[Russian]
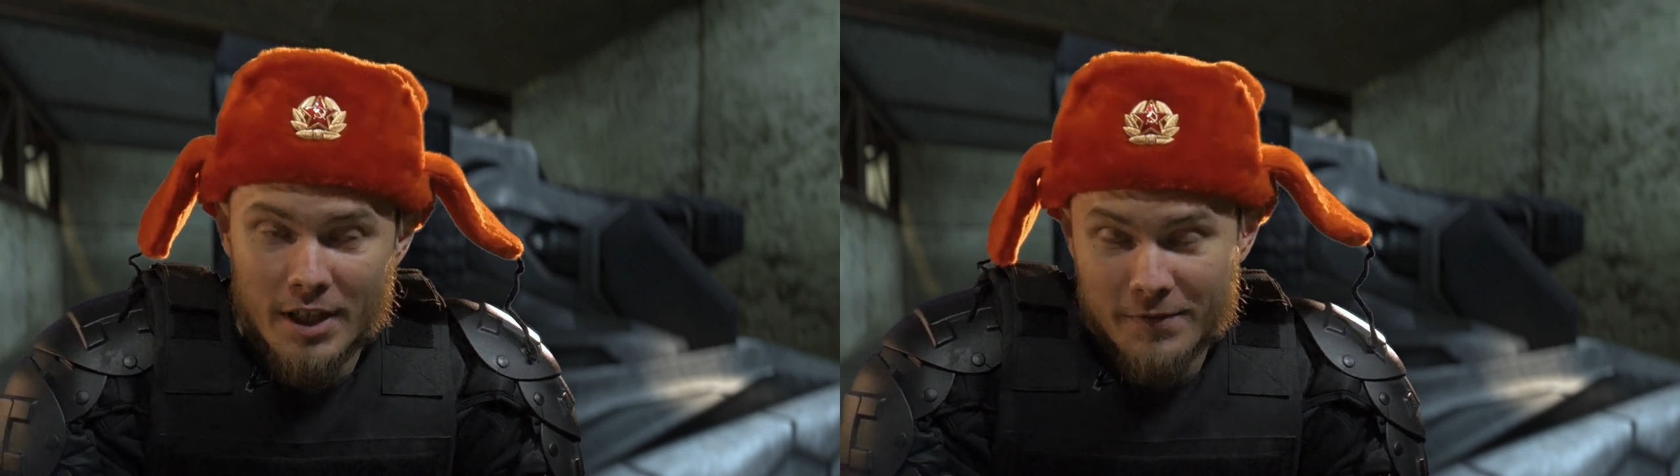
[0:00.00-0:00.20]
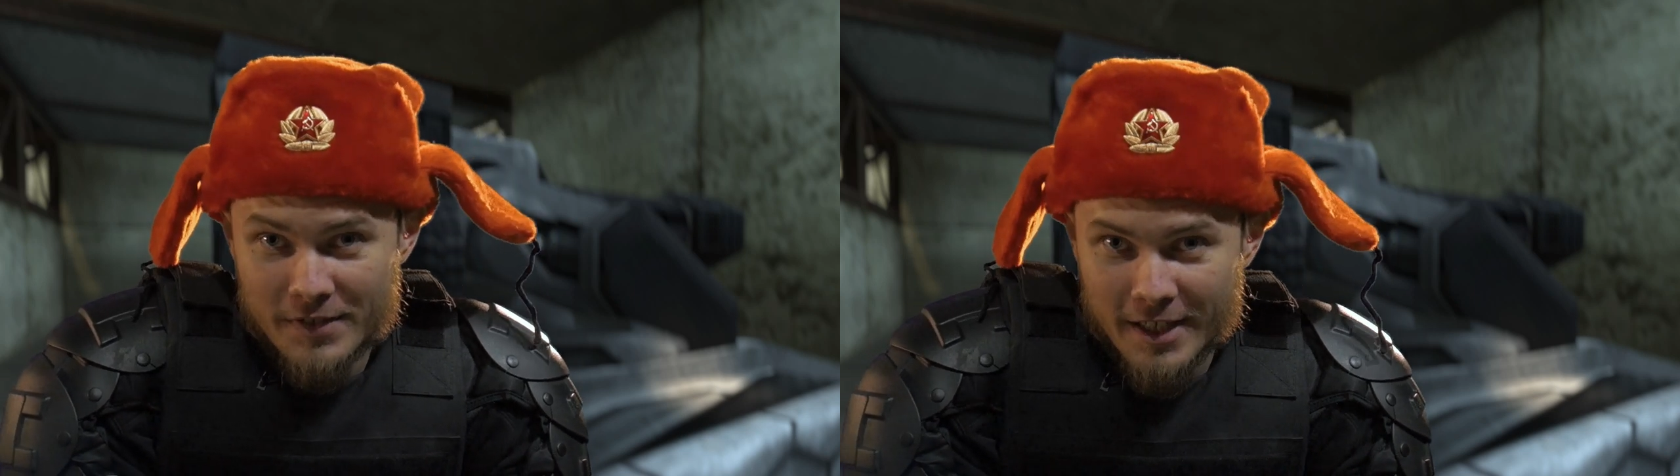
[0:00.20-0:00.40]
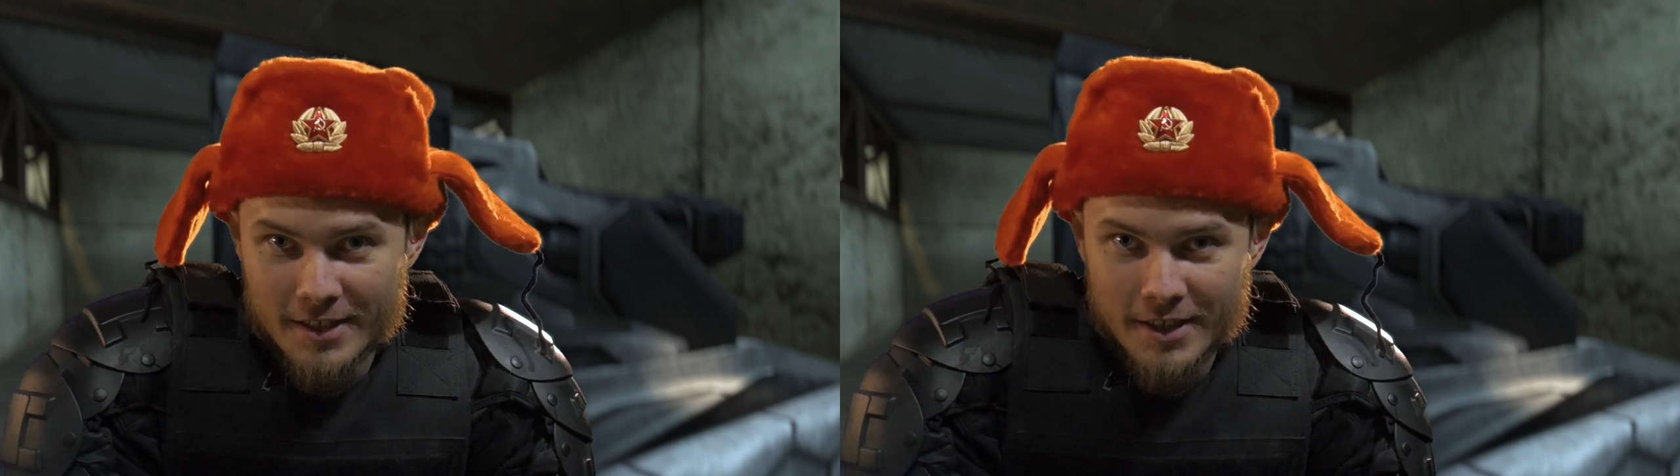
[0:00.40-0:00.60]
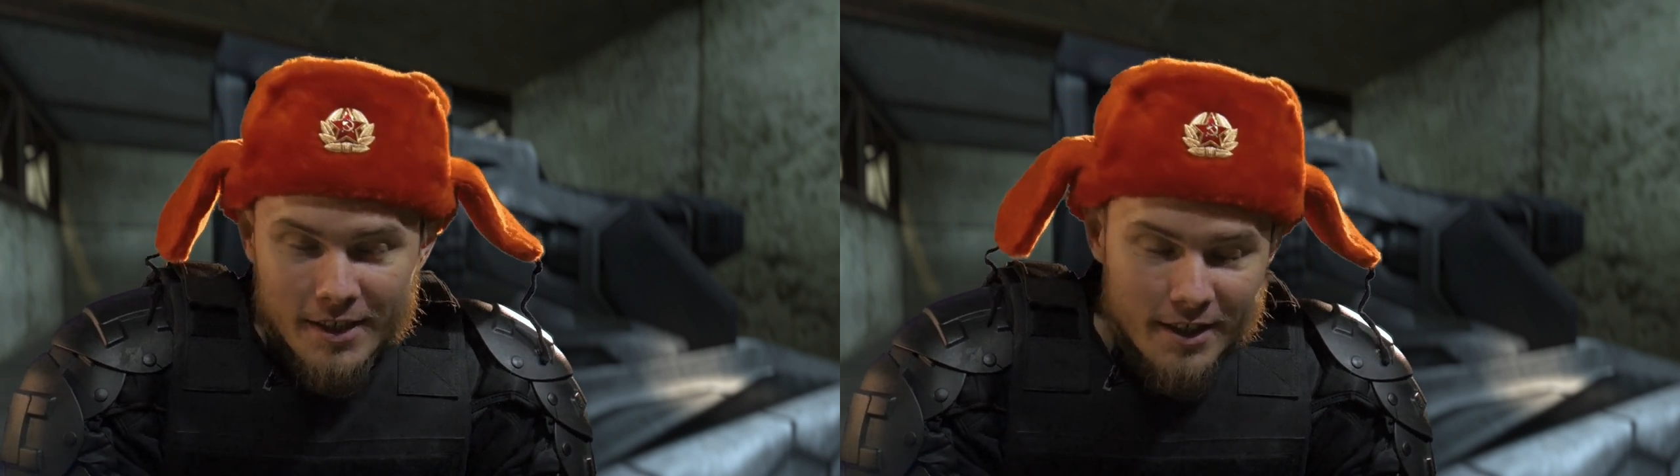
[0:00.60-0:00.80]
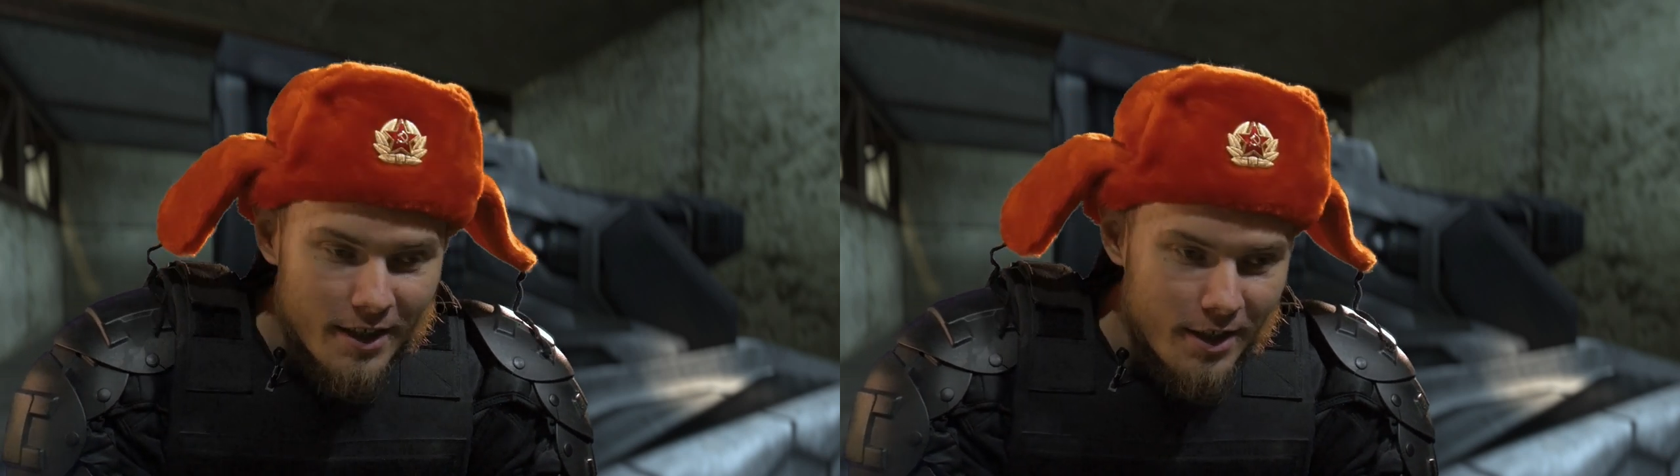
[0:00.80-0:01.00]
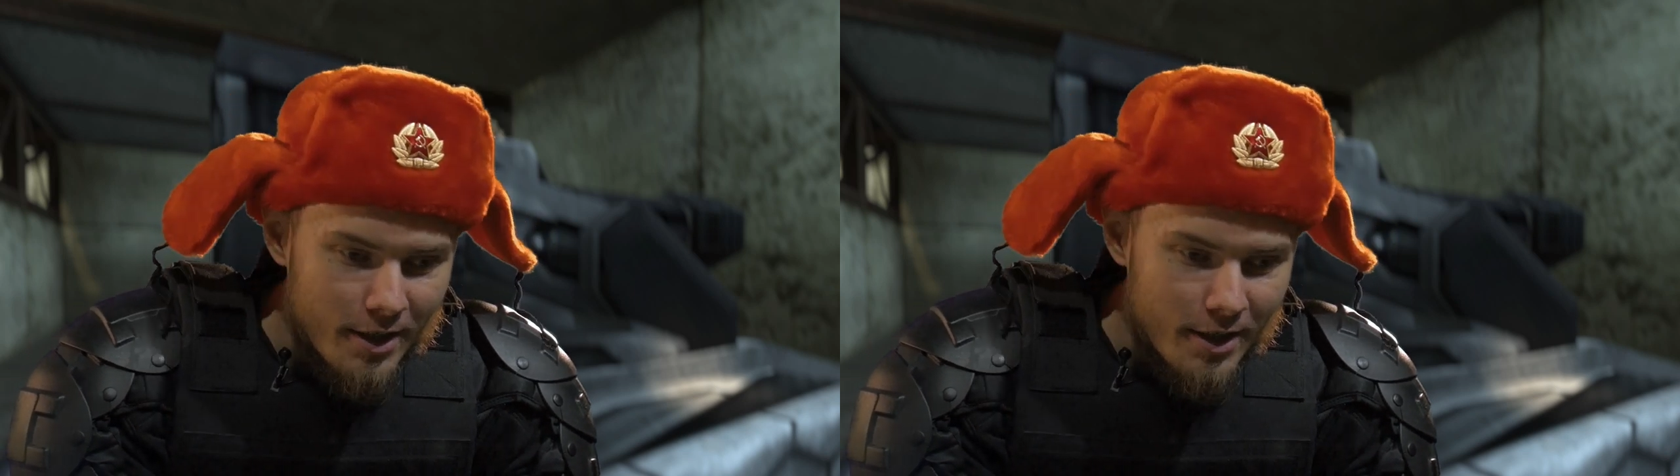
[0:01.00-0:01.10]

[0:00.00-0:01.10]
была в танках.